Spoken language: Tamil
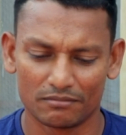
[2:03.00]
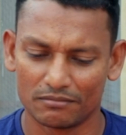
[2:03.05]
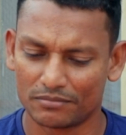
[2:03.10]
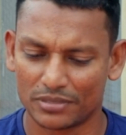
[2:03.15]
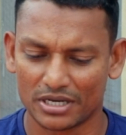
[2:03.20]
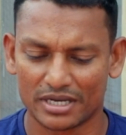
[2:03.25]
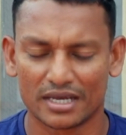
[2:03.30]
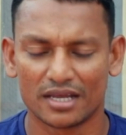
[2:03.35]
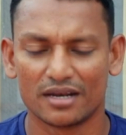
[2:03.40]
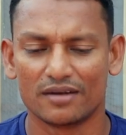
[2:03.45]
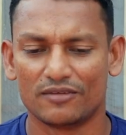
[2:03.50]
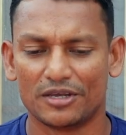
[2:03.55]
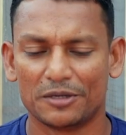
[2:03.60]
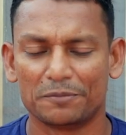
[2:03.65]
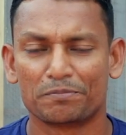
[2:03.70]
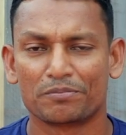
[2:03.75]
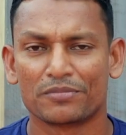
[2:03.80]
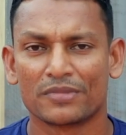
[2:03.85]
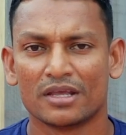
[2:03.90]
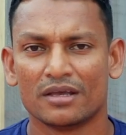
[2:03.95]
இப்போ கேள்வி
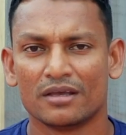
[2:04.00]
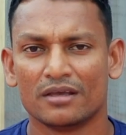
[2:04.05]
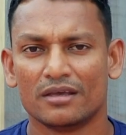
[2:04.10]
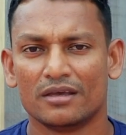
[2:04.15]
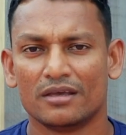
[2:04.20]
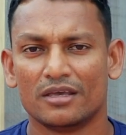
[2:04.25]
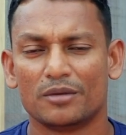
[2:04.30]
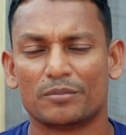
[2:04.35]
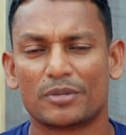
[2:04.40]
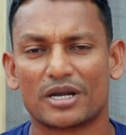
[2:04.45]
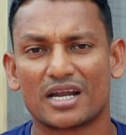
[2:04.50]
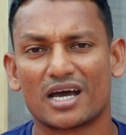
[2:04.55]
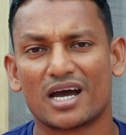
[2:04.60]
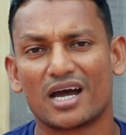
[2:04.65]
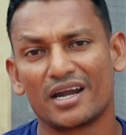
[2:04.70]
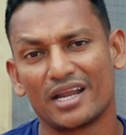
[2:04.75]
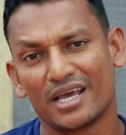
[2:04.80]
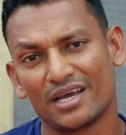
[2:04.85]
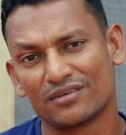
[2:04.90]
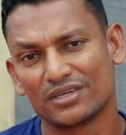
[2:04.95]
இப்போ
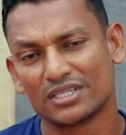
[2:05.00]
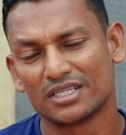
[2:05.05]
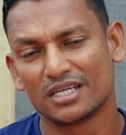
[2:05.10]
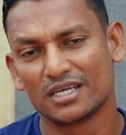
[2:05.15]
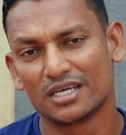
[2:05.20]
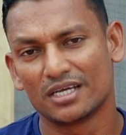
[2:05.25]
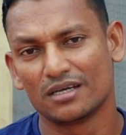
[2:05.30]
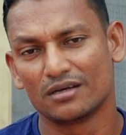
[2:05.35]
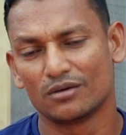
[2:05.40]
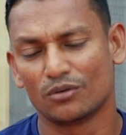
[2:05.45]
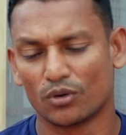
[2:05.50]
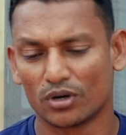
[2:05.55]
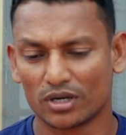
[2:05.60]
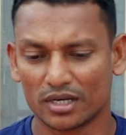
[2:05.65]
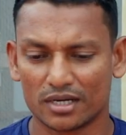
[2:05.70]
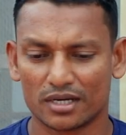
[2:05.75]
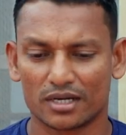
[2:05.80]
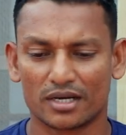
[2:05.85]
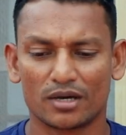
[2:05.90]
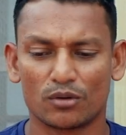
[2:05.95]
நானே வந்து
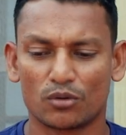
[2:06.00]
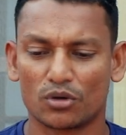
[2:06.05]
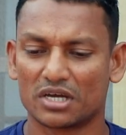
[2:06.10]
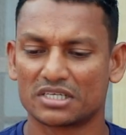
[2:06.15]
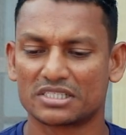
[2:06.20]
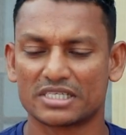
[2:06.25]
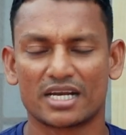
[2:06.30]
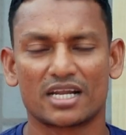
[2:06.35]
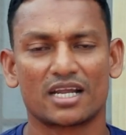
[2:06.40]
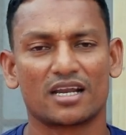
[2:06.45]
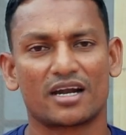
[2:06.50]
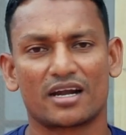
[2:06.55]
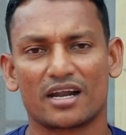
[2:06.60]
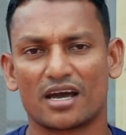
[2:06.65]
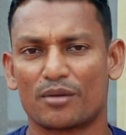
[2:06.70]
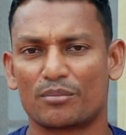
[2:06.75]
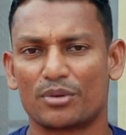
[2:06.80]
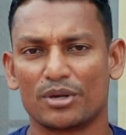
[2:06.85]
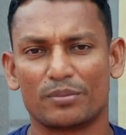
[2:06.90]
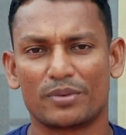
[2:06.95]
உங்ககிட்ட உங்கள் சேனலில்
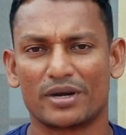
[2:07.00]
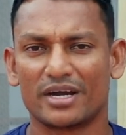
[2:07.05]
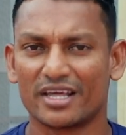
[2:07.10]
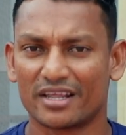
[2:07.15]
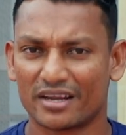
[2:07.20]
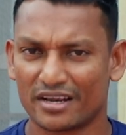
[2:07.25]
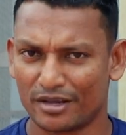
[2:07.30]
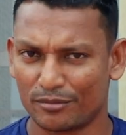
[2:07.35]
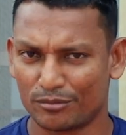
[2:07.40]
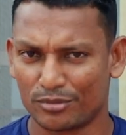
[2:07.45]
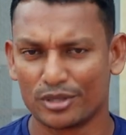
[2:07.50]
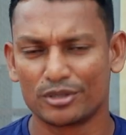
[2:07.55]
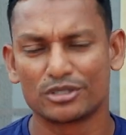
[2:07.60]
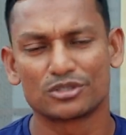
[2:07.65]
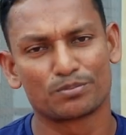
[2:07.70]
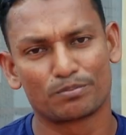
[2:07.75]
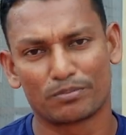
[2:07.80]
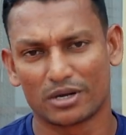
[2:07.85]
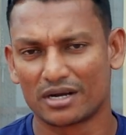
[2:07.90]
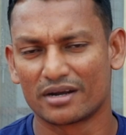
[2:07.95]
நான் அப்படி பண்ணிடுறேன் இப்படி
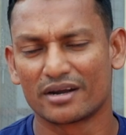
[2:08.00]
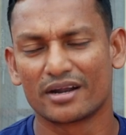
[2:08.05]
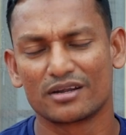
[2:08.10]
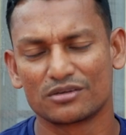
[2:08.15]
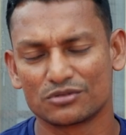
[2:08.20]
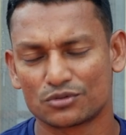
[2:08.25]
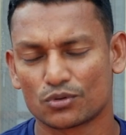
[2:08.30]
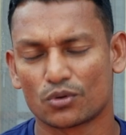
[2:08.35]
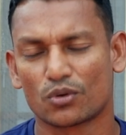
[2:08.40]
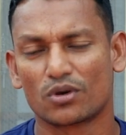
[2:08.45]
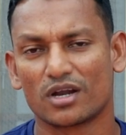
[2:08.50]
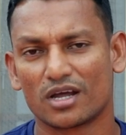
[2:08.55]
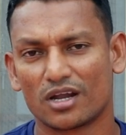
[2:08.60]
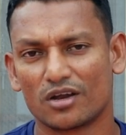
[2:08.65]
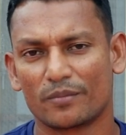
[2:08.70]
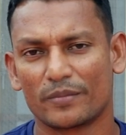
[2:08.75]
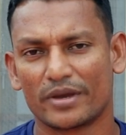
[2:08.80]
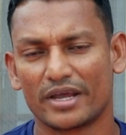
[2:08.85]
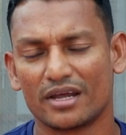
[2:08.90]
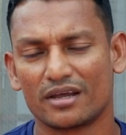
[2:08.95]
பண்ணுறேன்னு
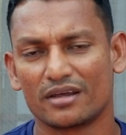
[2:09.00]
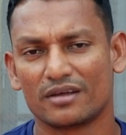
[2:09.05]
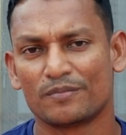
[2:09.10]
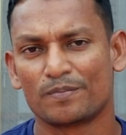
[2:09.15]
சொன்னாலுமே